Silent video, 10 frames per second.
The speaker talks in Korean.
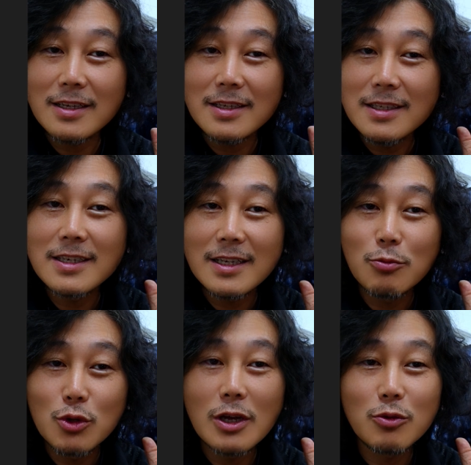
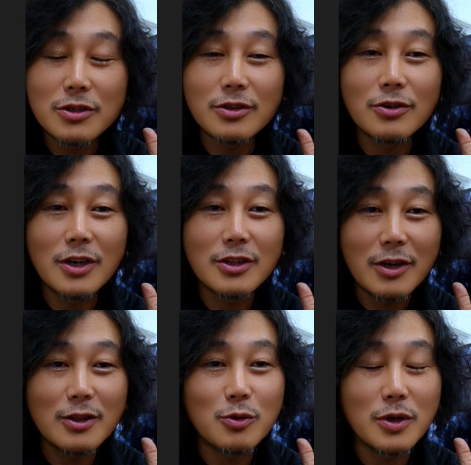인식하지 못하고 있었던 것
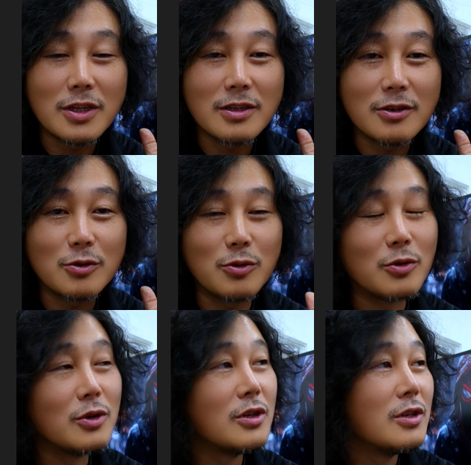같아요 한동안
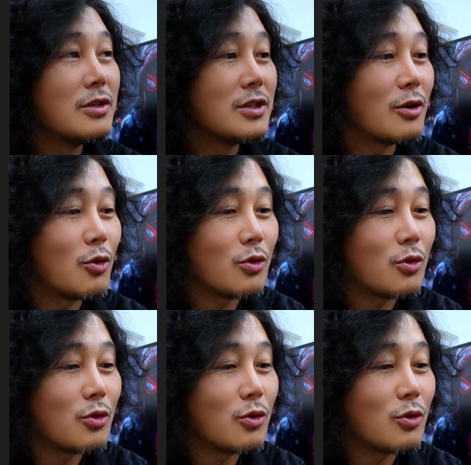그리고 제가